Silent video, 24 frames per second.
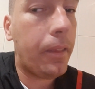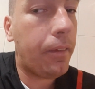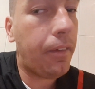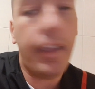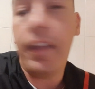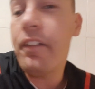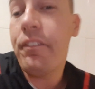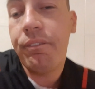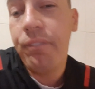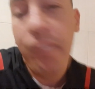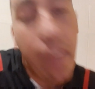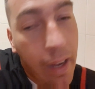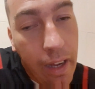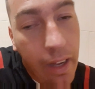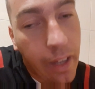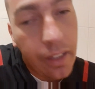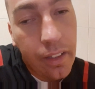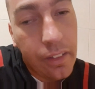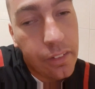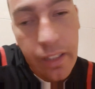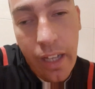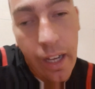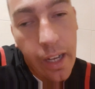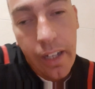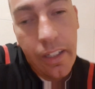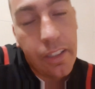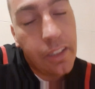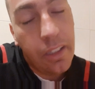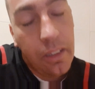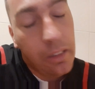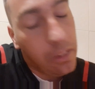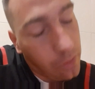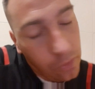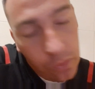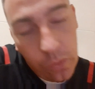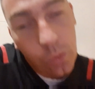e ma
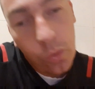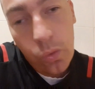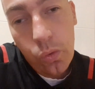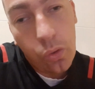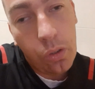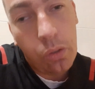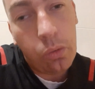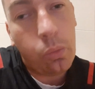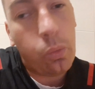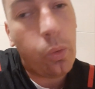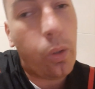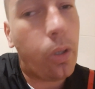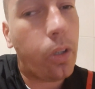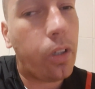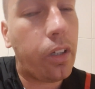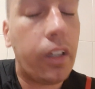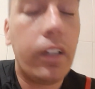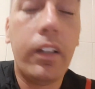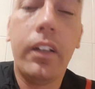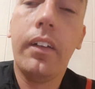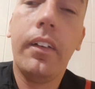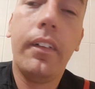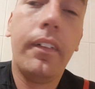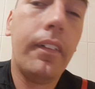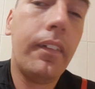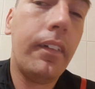Daniel con tutto il cuore